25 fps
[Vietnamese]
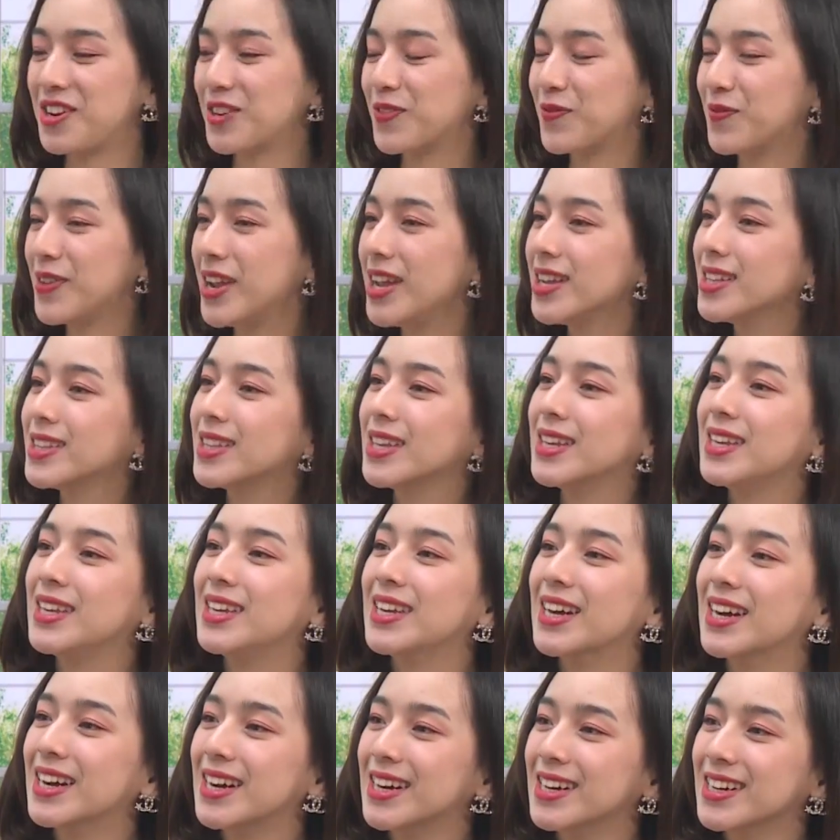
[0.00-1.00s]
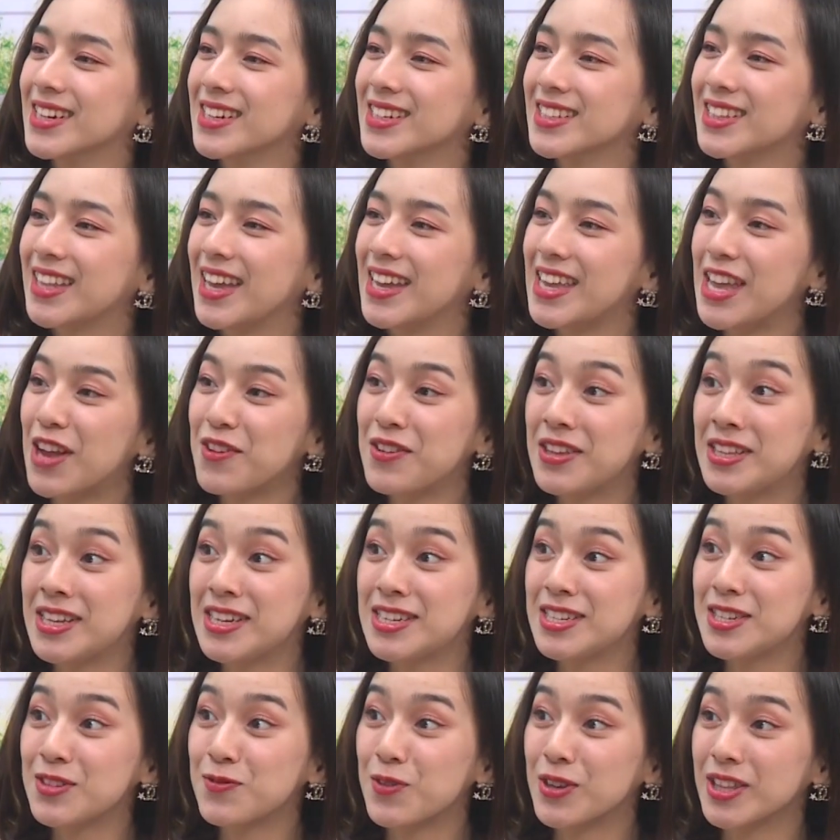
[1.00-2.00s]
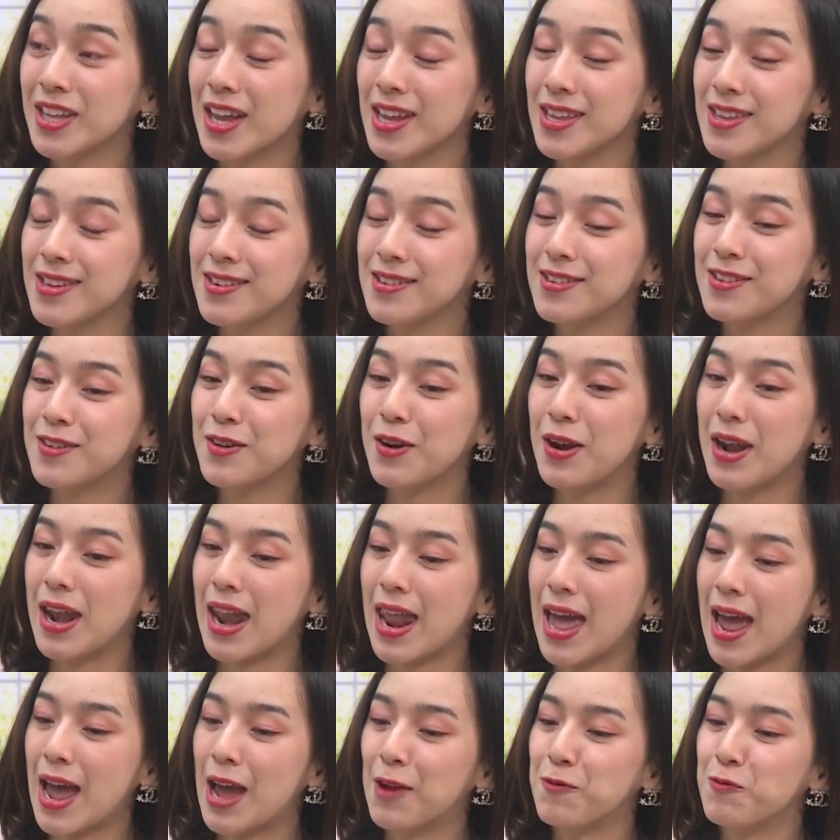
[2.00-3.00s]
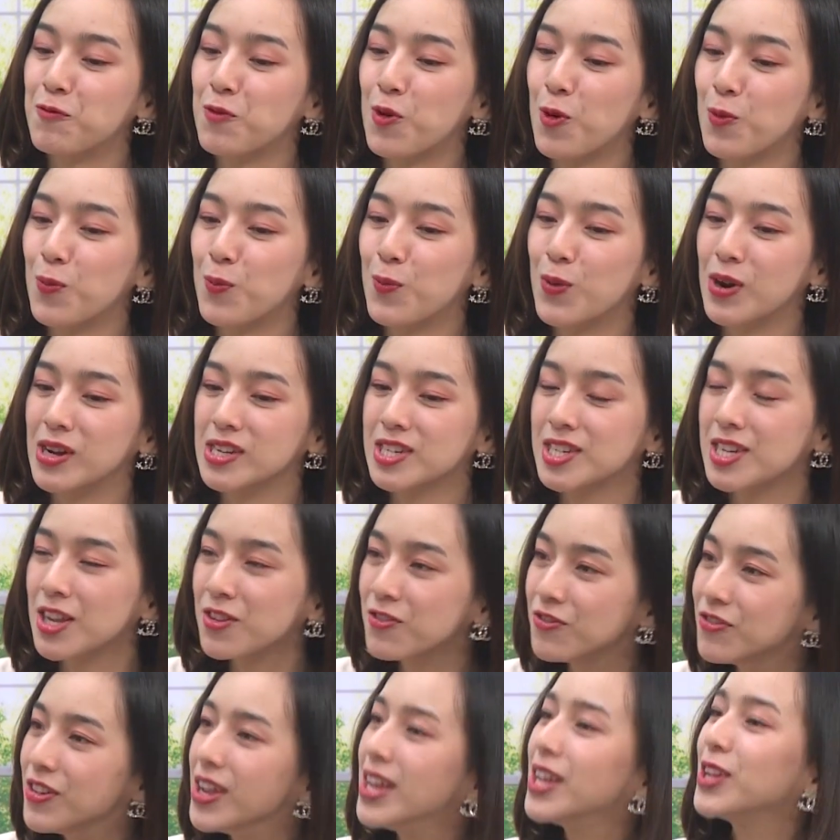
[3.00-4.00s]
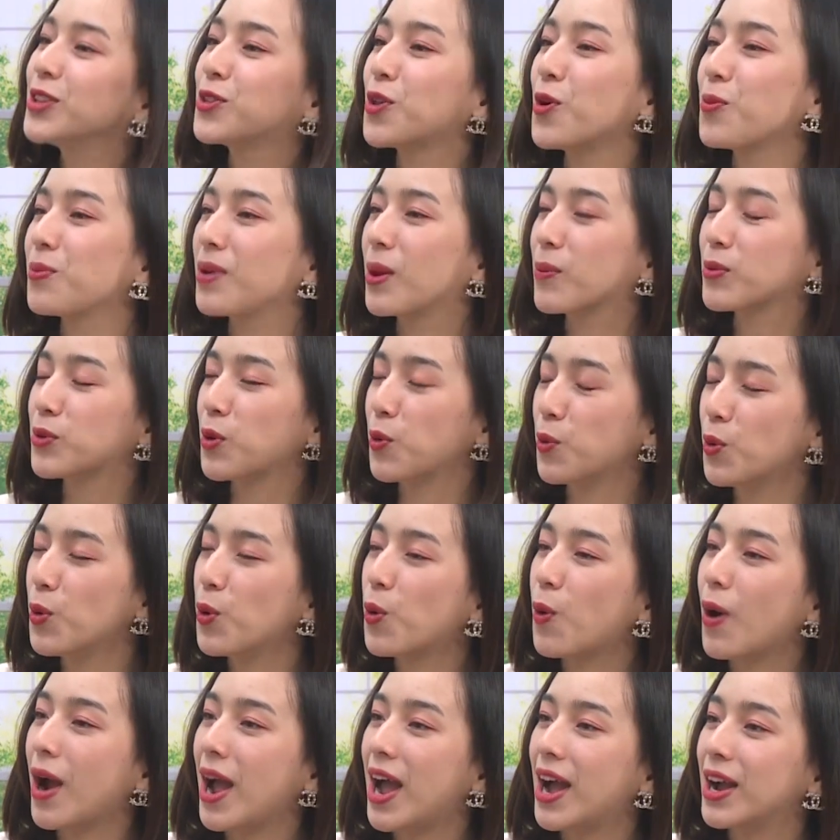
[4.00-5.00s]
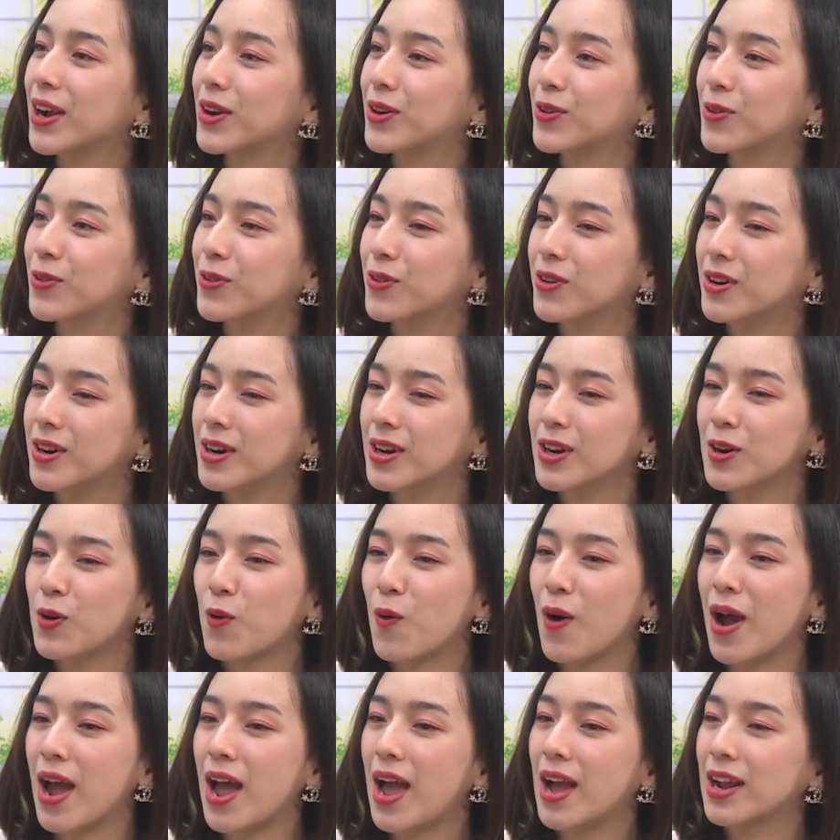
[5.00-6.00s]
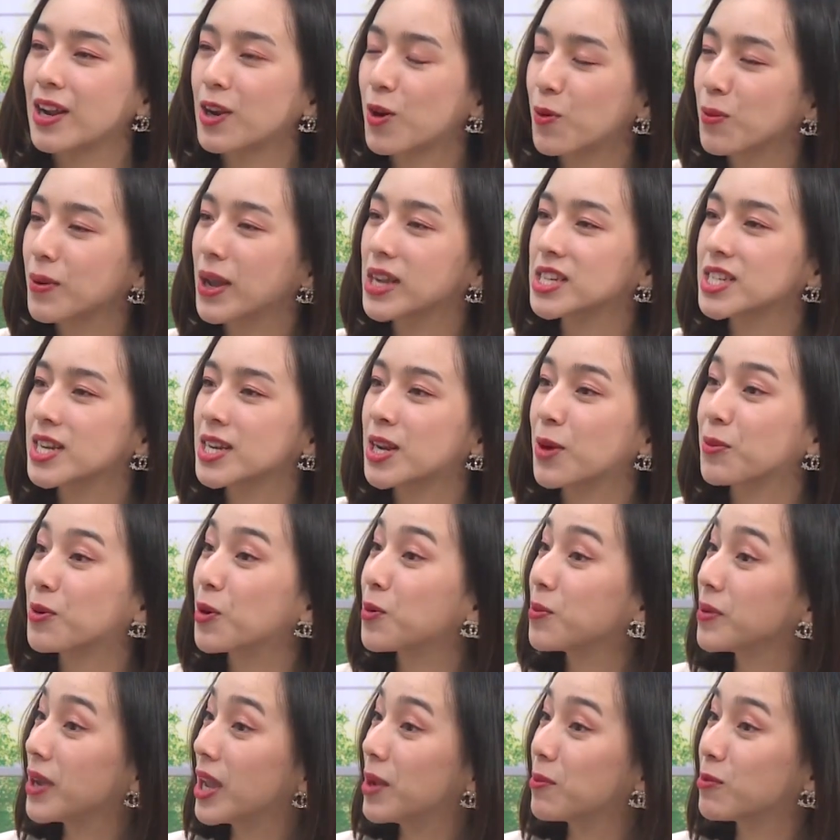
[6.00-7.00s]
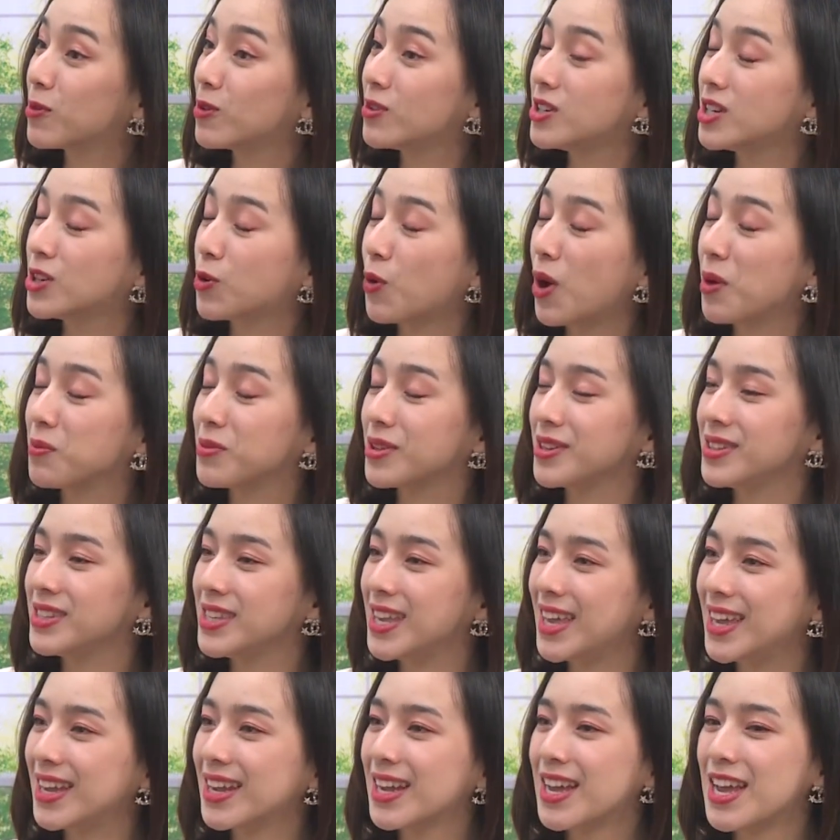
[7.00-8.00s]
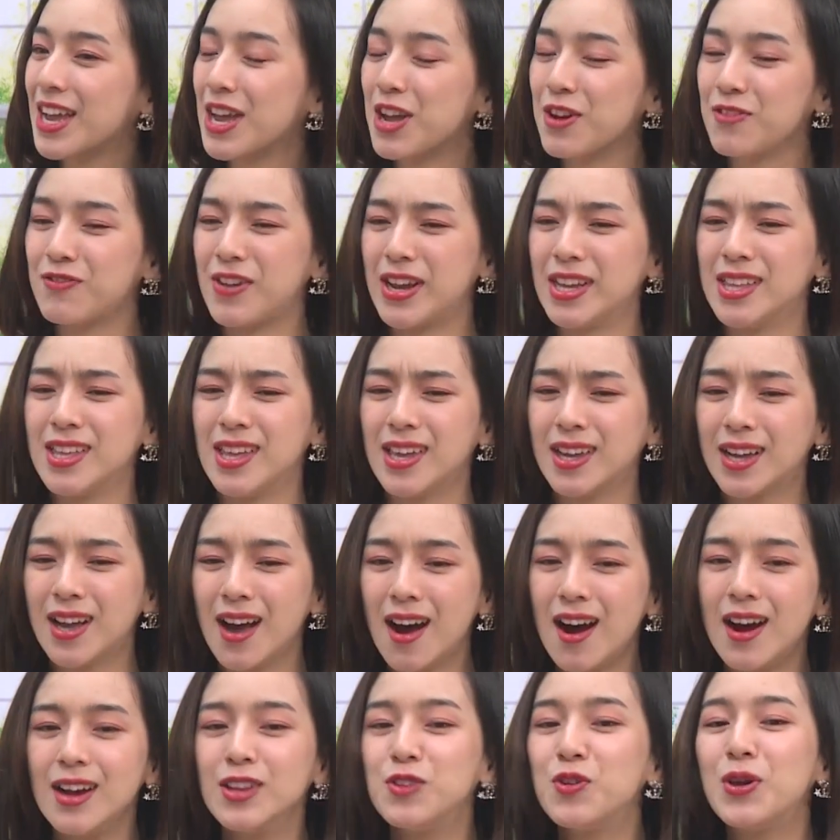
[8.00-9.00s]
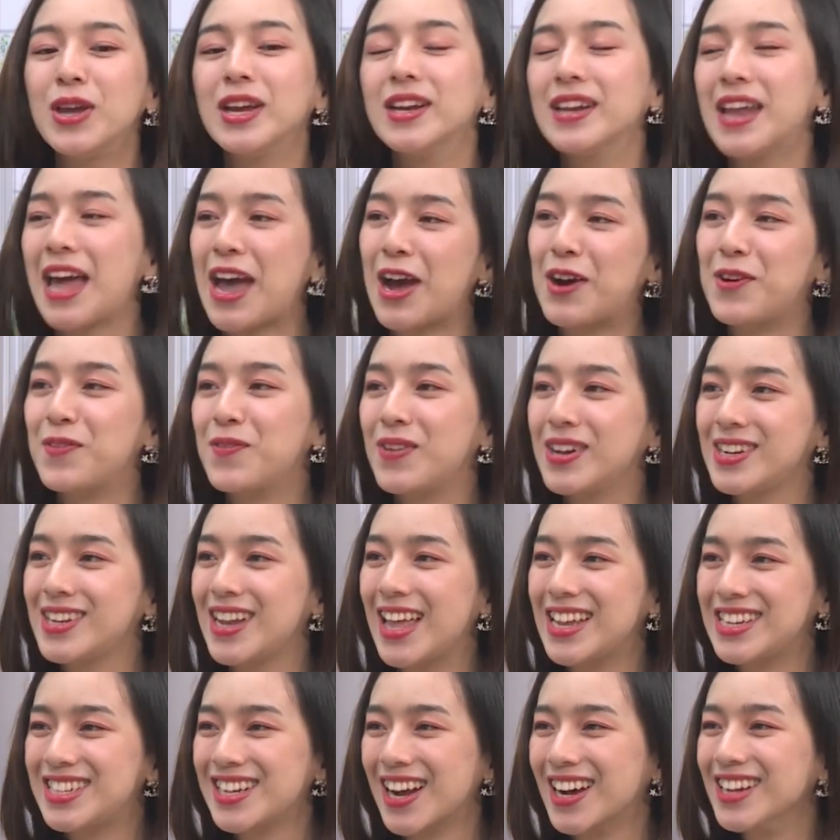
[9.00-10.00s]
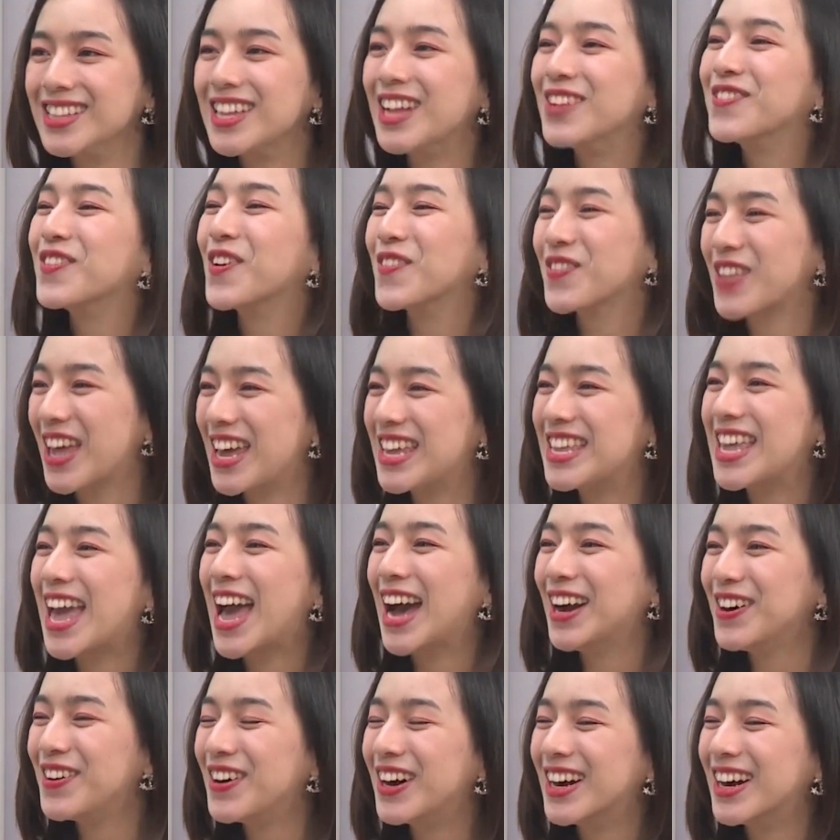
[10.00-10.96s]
được biết thì à, thầy giáo chính x Nguyễn Thái Dương là một à, sinh viên tốt nghiệp thủ khoa của khoa công nghệ sinh học công nghiệp của trường khoa học tự nhiên. Vậy thì cơ duyên nào mà lại trở thành một thầy giáo